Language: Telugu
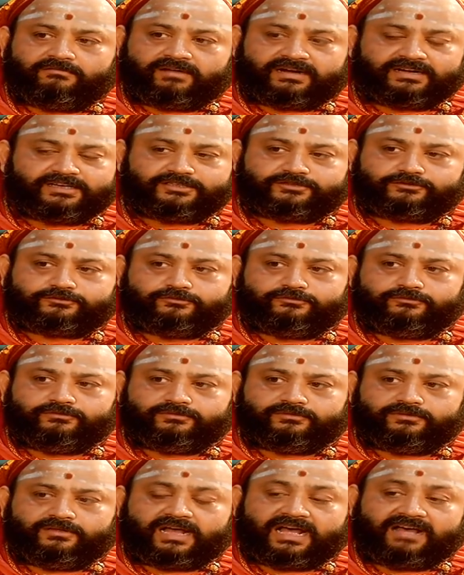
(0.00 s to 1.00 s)
వర్ణిస్తూ
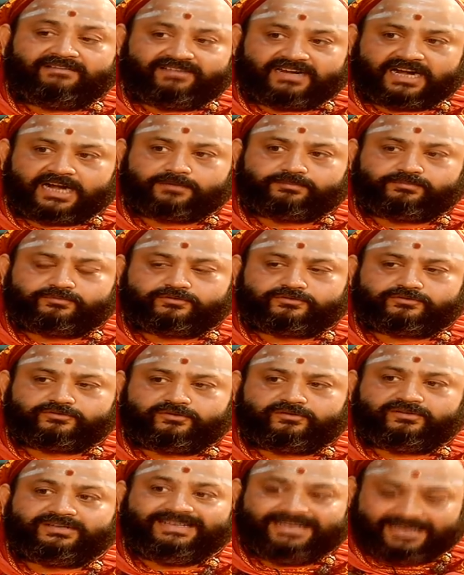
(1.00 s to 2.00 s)
ఉందో ఆ విరాట్
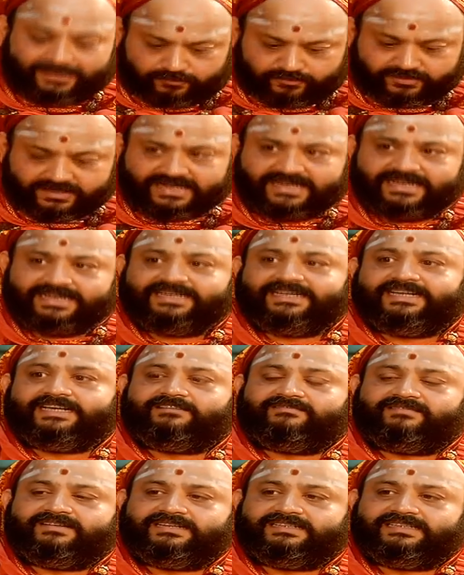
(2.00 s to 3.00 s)
పురుషుల్లో ఏమున్నాయి
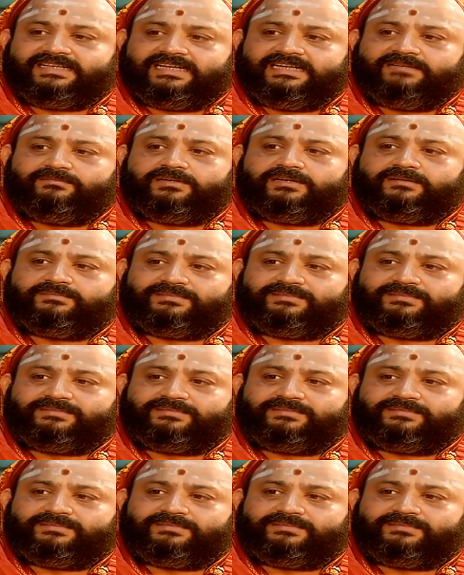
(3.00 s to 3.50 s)
అనేటువంటి దాన్ని మనకు